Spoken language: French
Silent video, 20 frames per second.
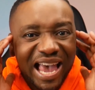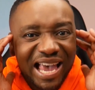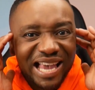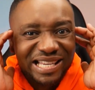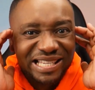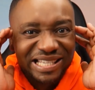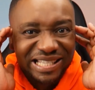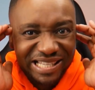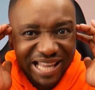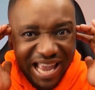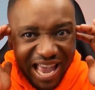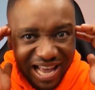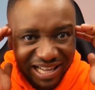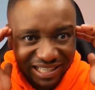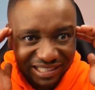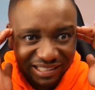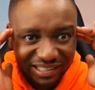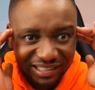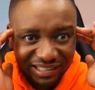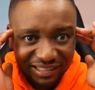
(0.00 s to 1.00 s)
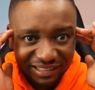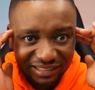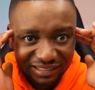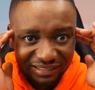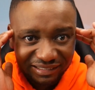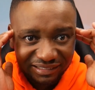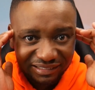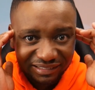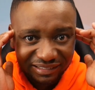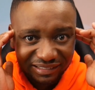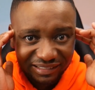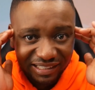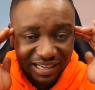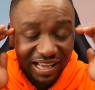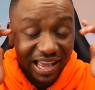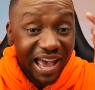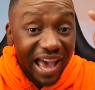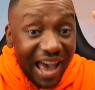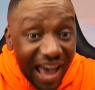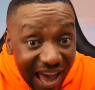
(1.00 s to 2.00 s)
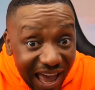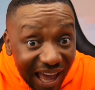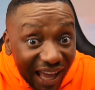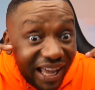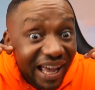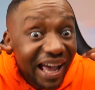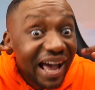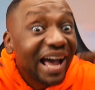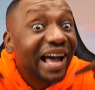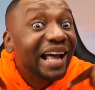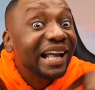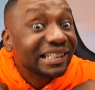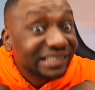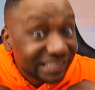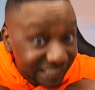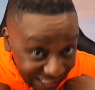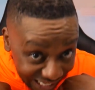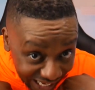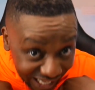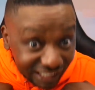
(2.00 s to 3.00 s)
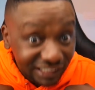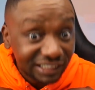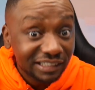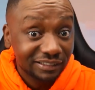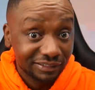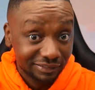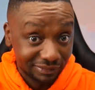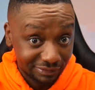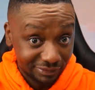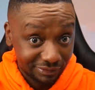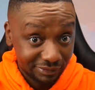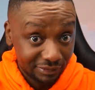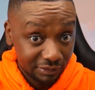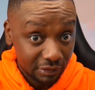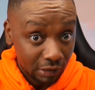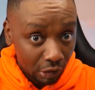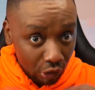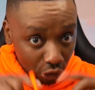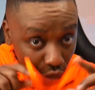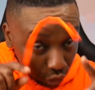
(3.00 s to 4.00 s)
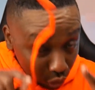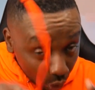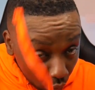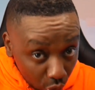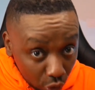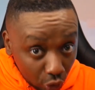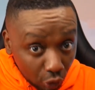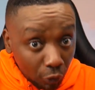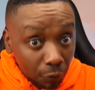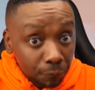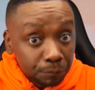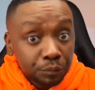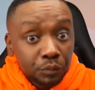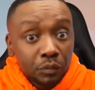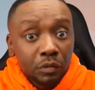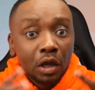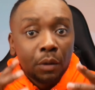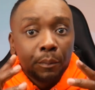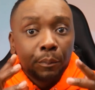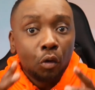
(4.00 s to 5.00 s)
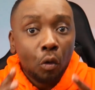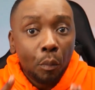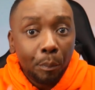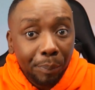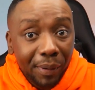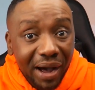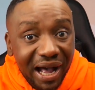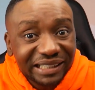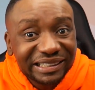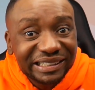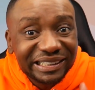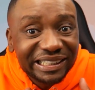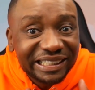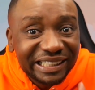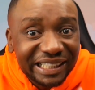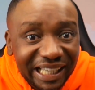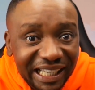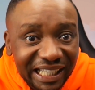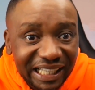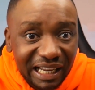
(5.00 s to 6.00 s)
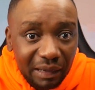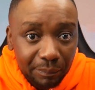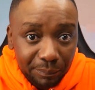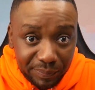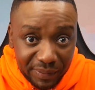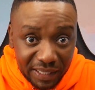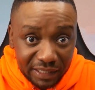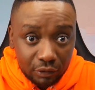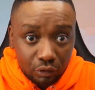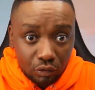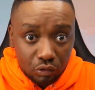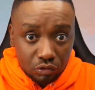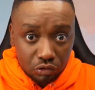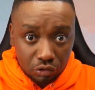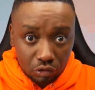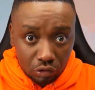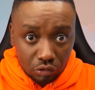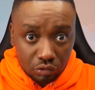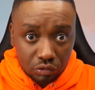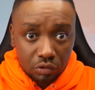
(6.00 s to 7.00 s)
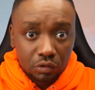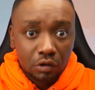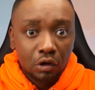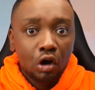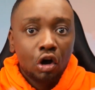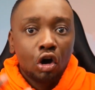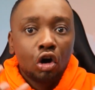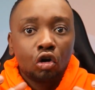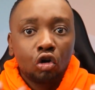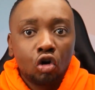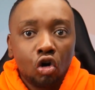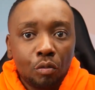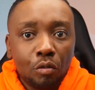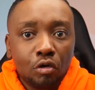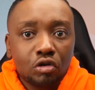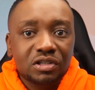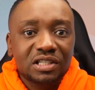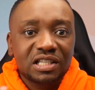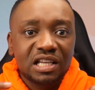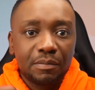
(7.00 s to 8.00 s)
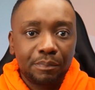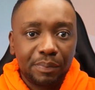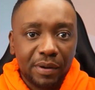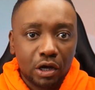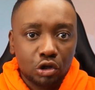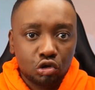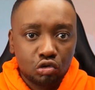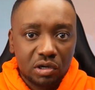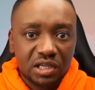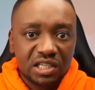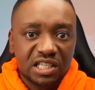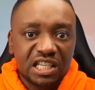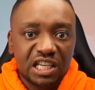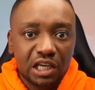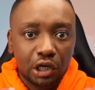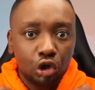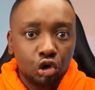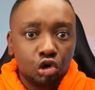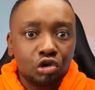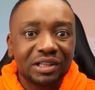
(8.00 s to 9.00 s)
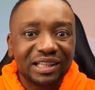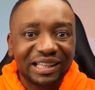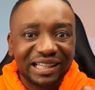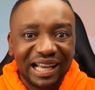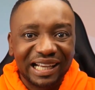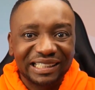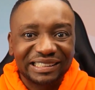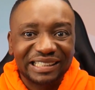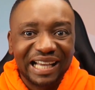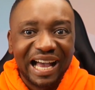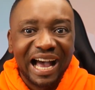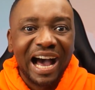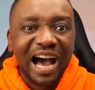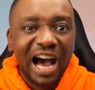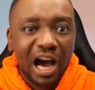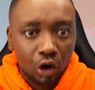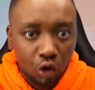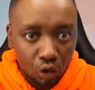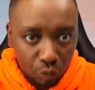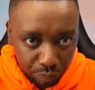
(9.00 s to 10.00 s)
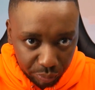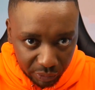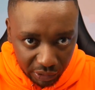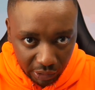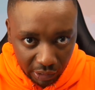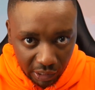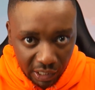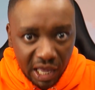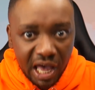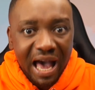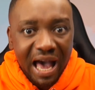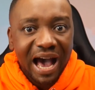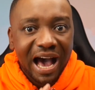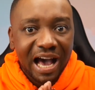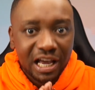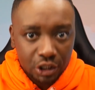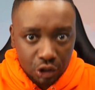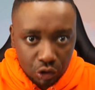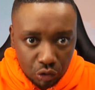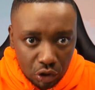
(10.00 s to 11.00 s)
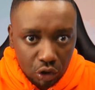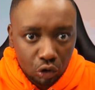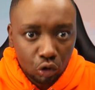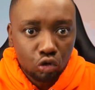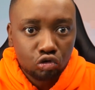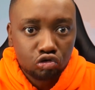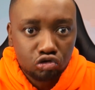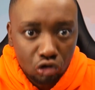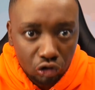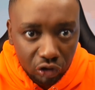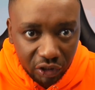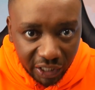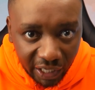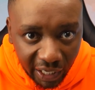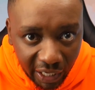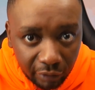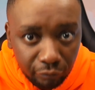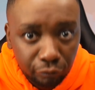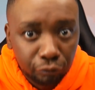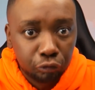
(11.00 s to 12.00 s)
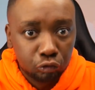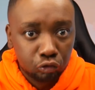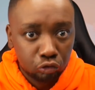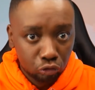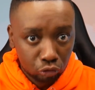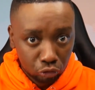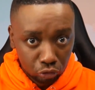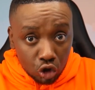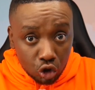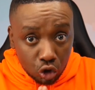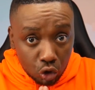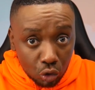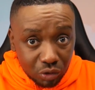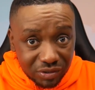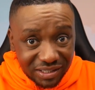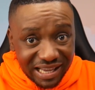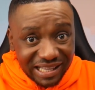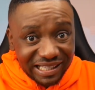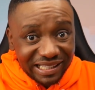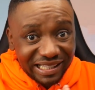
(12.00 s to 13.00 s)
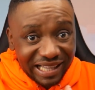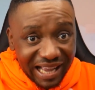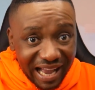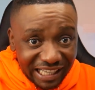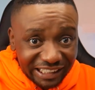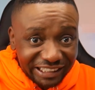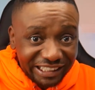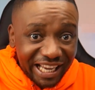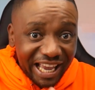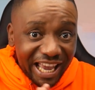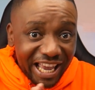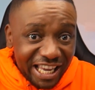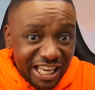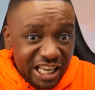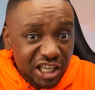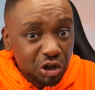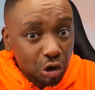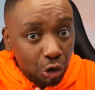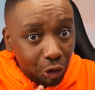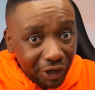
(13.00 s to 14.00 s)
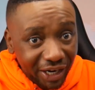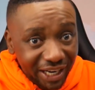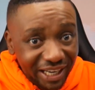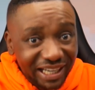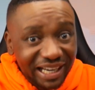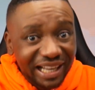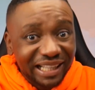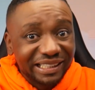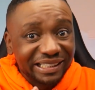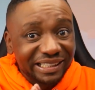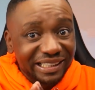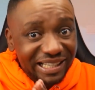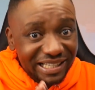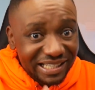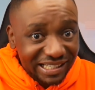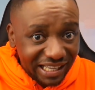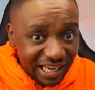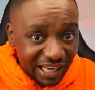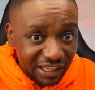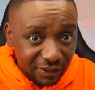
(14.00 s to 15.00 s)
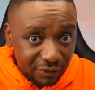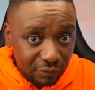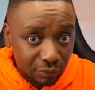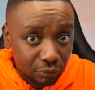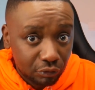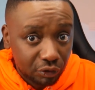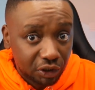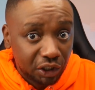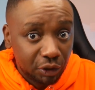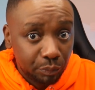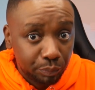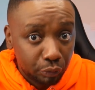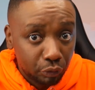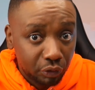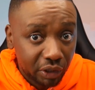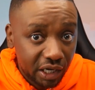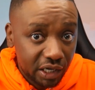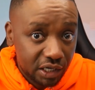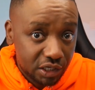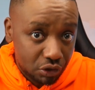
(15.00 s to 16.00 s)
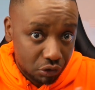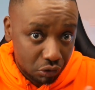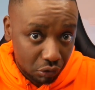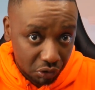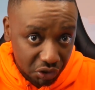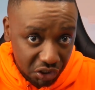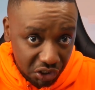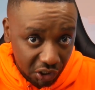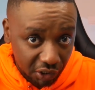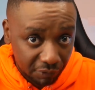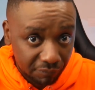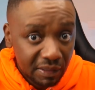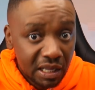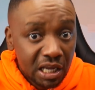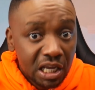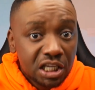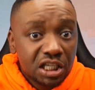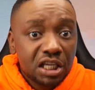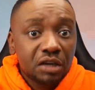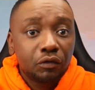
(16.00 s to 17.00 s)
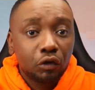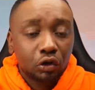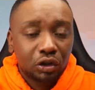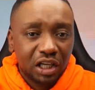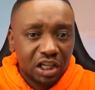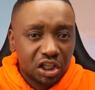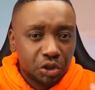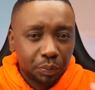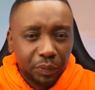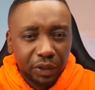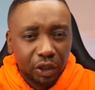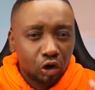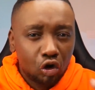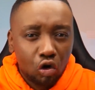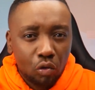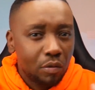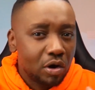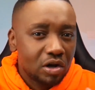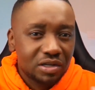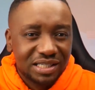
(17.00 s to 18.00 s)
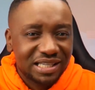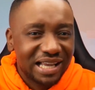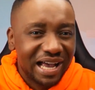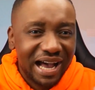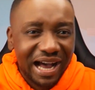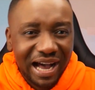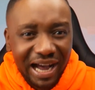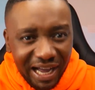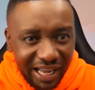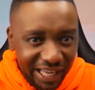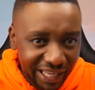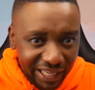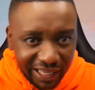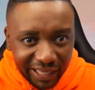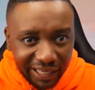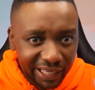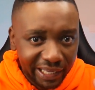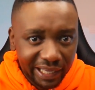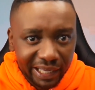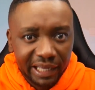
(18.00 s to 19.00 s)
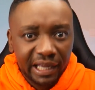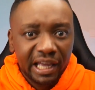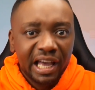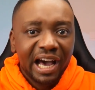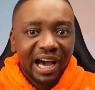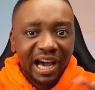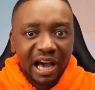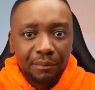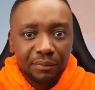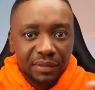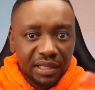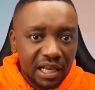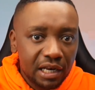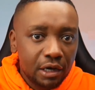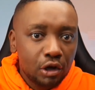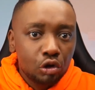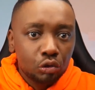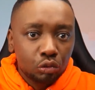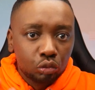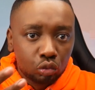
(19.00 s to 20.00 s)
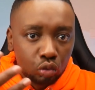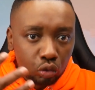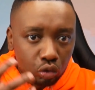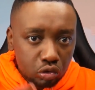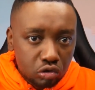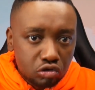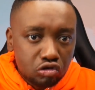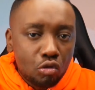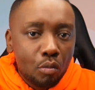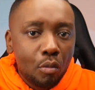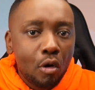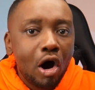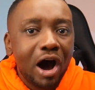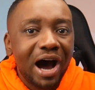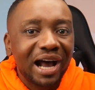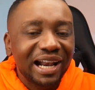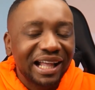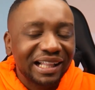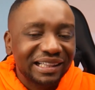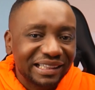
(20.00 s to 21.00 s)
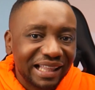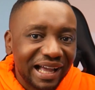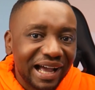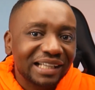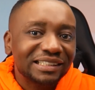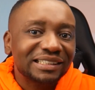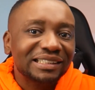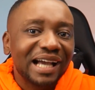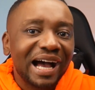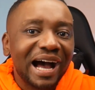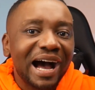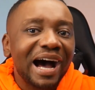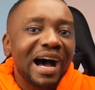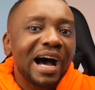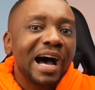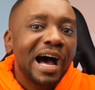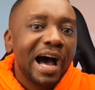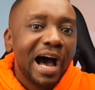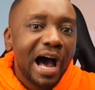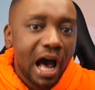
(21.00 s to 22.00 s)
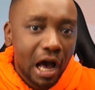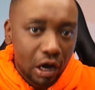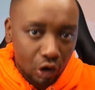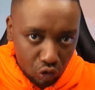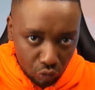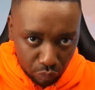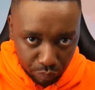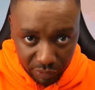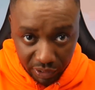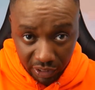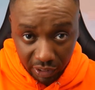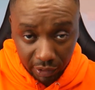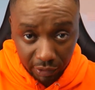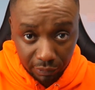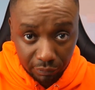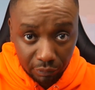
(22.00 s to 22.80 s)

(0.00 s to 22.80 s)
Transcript: externes et internes. Donc, pour pratiquer la pleine conscience, commencez par choisir une tâche à accomplir. Ensuite, concentrez-vous sur cette tâche et ignorez la distraction qui pourrait surgir. Si votre esprit commence à errer, ramenez-le doucement à la tâche à accomplir.